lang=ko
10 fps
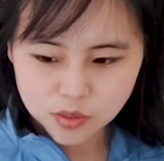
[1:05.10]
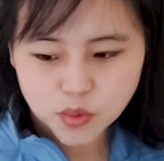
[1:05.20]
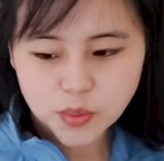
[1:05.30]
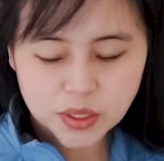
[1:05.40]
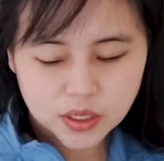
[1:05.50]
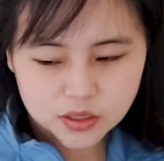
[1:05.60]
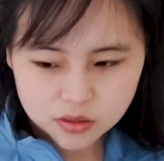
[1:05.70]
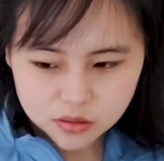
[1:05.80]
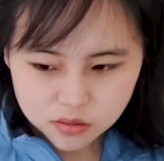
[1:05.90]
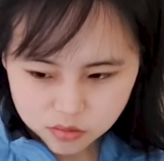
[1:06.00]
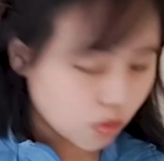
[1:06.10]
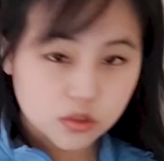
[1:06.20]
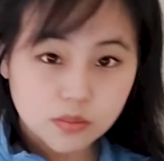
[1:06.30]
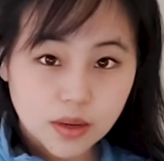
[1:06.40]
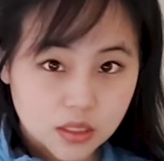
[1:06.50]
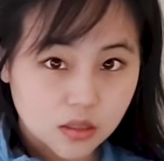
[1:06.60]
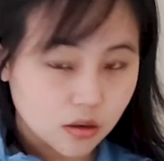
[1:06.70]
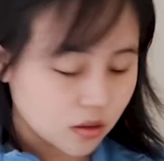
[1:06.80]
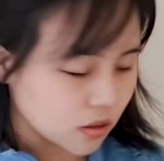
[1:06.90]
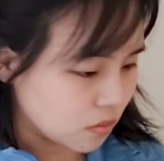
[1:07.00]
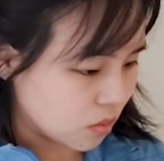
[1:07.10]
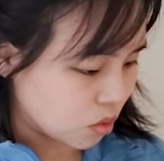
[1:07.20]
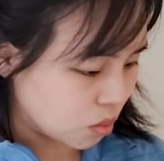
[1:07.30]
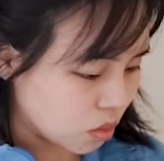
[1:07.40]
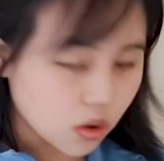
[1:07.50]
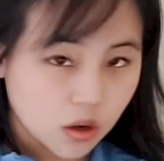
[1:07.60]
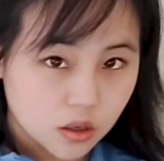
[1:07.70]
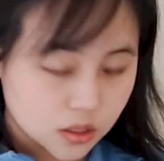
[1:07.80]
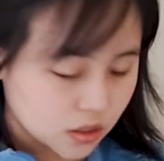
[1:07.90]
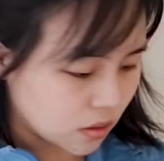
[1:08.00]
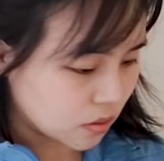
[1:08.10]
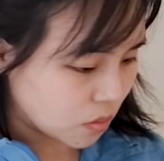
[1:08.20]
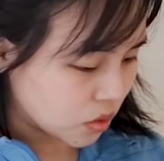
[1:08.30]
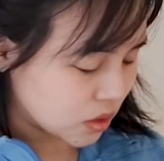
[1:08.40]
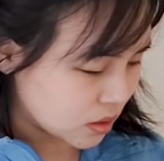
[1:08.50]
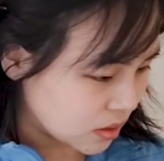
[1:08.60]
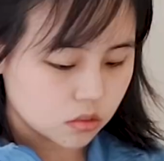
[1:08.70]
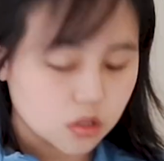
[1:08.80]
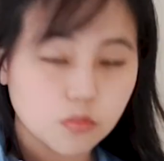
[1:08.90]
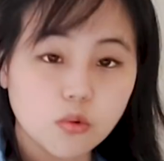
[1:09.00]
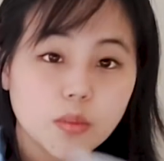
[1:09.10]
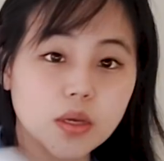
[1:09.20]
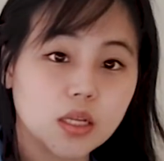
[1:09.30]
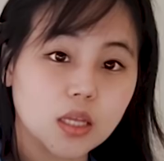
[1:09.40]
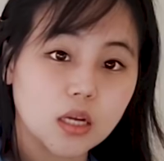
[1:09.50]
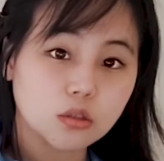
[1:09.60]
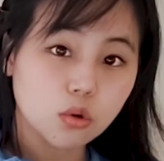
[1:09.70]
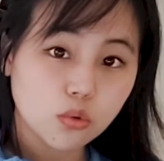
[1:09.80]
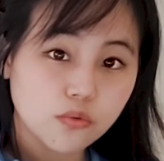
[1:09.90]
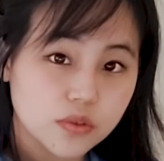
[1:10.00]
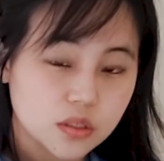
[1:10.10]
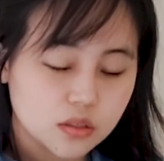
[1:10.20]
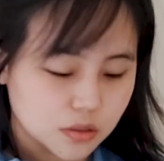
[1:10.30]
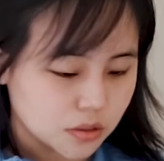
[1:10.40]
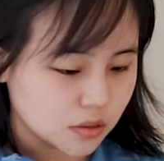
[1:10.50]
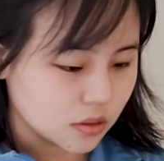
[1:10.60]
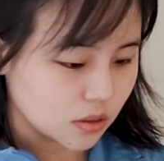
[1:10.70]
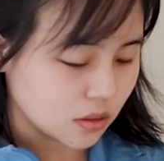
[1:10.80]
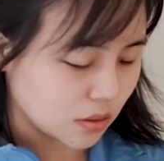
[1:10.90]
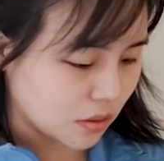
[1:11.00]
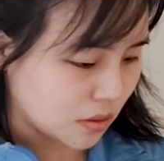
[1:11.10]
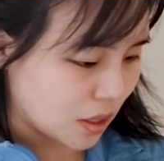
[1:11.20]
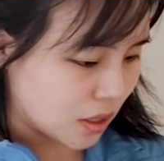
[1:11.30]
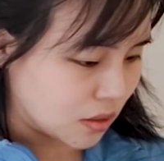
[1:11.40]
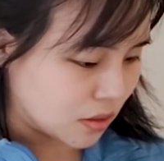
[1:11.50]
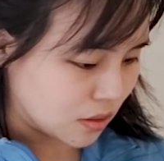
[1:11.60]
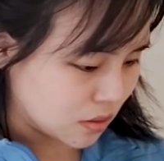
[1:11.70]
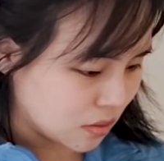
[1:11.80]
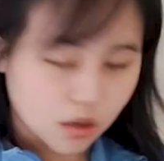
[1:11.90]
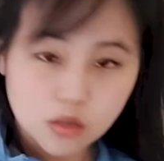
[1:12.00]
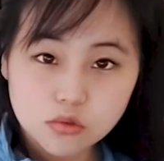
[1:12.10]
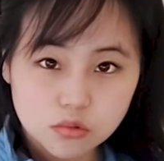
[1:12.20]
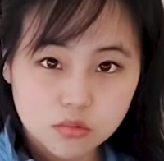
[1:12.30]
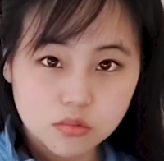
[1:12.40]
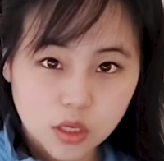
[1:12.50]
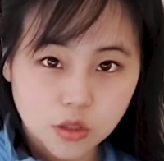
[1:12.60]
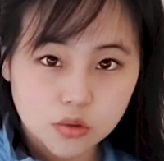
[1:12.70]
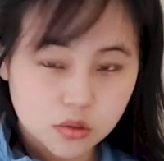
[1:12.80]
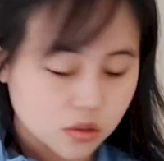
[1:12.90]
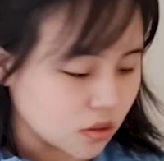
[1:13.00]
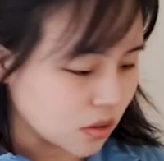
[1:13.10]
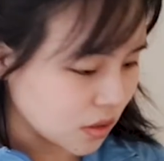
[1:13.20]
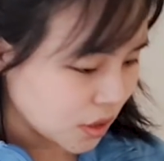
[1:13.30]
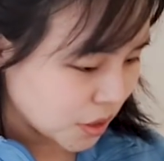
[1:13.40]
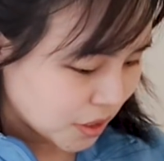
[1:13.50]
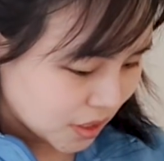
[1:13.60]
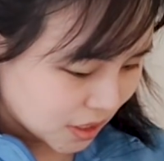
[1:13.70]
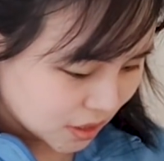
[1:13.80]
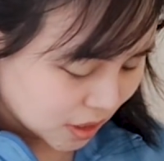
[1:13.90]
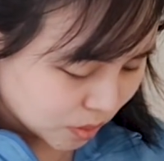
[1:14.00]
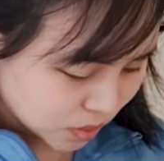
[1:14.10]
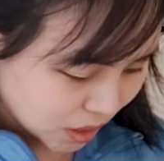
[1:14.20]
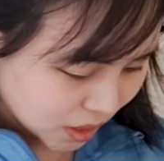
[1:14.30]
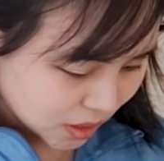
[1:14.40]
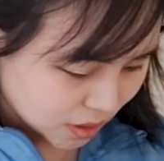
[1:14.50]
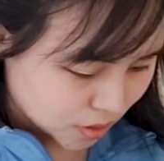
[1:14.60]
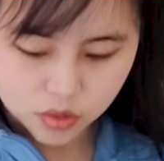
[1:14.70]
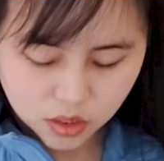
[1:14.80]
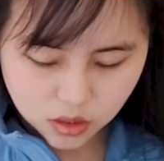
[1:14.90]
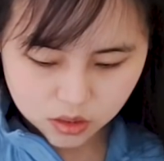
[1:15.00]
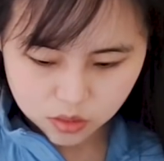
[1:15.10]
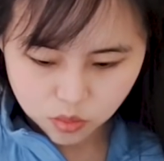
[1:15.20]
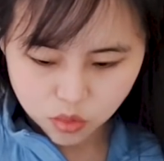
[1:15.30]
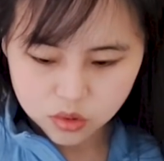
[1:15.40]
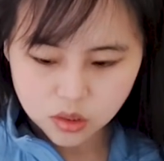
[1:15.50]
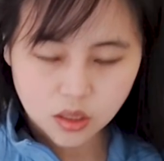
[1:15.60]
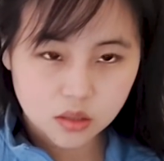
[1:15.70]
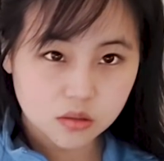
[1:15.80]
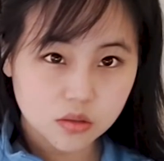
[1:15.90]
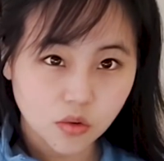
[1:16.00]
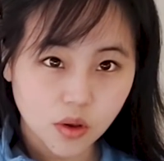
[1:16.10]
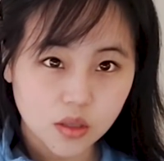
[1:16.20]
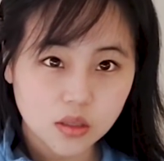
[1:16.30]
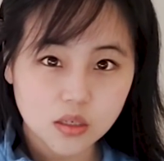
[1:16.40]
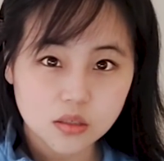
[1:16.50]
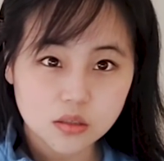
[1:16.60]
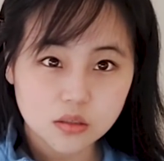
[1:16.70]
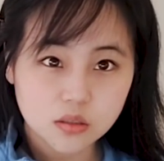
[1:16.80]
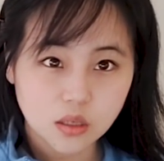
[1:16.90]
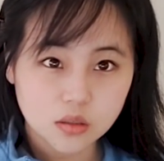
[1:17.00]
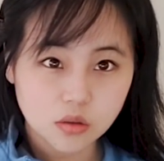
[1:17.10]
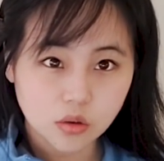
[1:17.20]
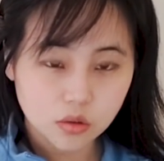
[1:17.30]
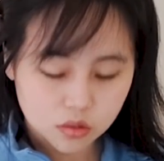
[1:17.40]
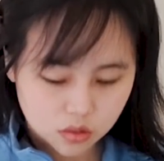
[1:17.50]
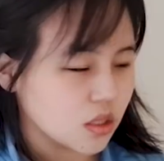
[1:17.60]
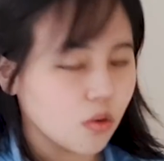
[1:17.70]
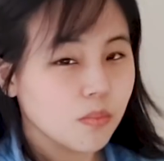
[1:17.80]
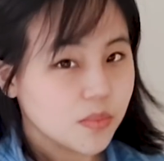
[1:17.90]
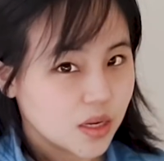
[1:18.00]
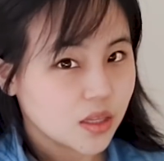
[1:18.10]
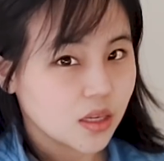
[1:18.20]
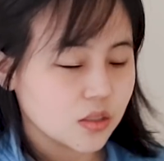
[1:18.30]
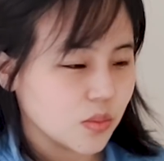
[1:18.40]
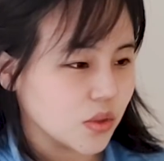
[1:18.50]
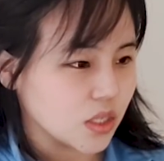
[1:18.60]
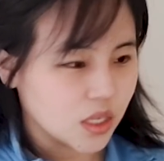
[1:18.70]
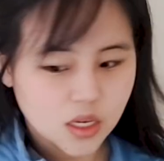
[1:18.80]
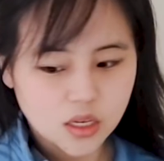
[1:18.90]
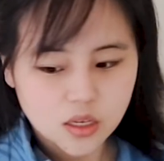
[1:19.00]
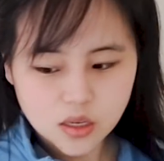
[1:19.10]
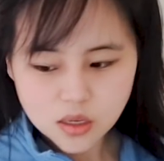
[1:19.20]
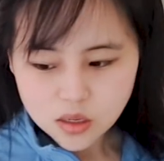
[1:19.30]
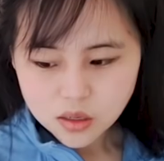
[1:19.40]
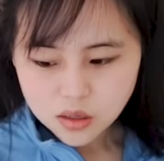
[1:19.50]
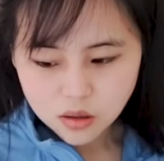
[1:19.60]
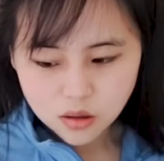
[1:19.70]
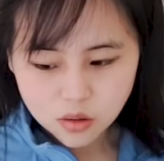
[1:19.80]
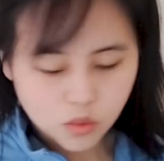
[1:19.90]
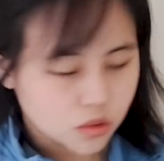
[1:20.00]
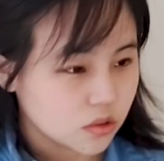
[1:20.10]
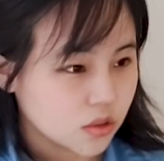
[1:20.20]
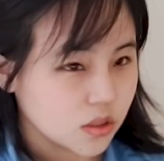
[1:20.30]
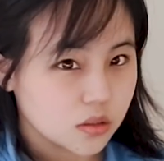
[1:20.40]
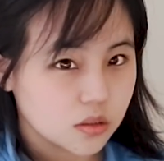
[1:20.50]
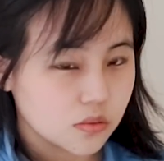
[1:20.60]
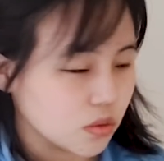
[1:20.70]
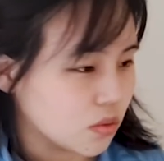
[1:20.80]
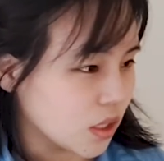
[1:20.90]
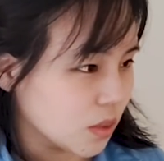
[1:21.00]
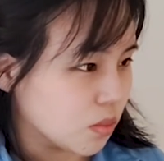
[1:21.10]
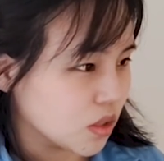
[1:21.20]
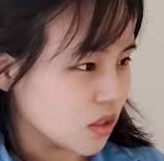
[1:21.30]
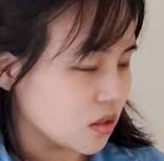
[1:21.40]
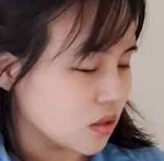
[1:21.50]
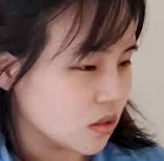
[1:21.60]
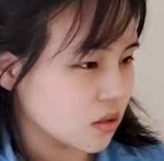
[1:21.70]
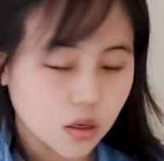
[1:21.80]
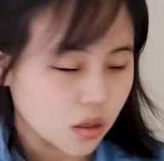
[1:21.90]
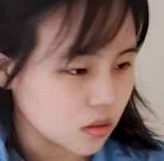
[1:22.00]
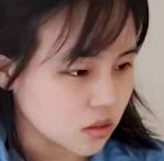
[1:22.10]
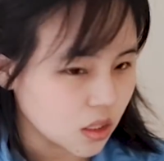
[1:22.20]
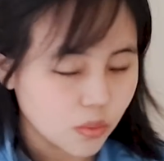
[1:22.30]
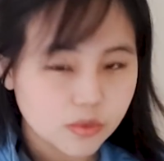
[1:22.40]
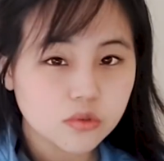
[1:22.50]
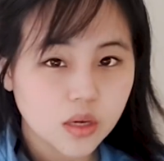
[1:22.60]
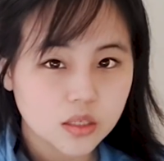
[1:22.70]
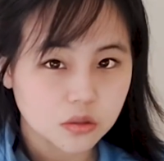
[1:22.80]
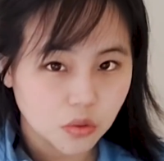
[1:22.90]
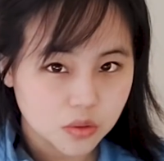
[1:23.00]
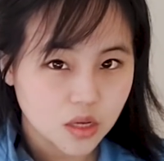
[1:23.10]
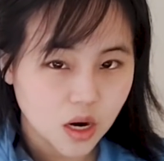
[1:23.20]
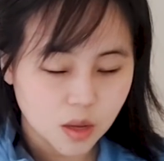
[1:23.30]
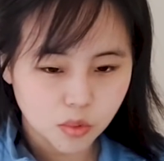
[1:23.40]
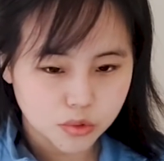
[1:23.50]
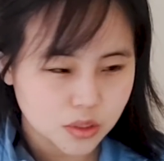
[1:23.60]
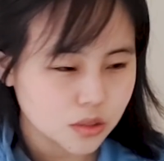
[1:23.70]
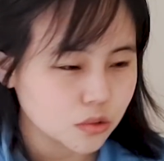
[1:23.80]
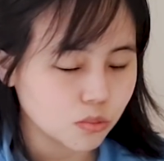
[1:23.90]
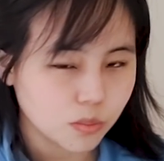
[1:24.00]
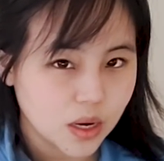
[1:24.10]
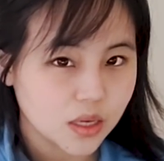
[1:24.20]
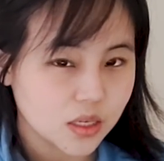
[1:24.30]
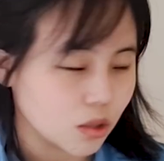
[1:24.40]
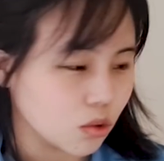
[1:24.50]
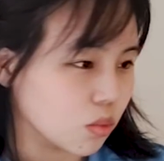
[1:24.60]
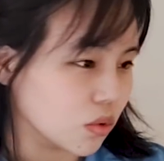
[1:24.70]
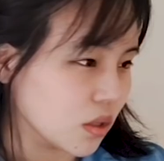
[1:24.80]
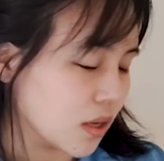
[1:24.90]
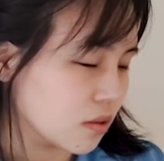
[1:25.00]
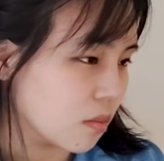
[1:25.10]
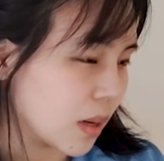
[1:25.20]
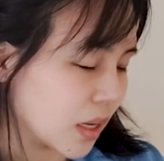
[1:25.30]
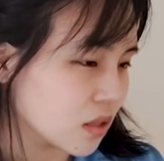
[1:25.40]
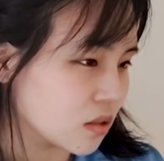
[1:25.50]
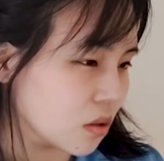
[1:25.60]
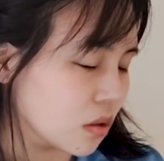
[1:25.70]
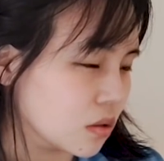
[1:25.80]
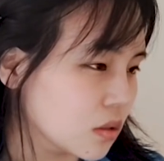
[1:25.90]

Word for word: 지금 보면 뭐 골드만이든 뭐 모건이든 뭐 어디든 지금 보면 이게 다 서울 오피스에 있는 어, 한국 애널리스트들이기 때문에 어, 이게 사실 뭐 크게 그렇게 다르진 않죠. 사실 엄밀히 따지면 이게 어, 월스트리트 뷰라기보다는 어, 그냥 외국계 증권사가 보는 쿠팡이라고 보는 게 더 맞겠죠.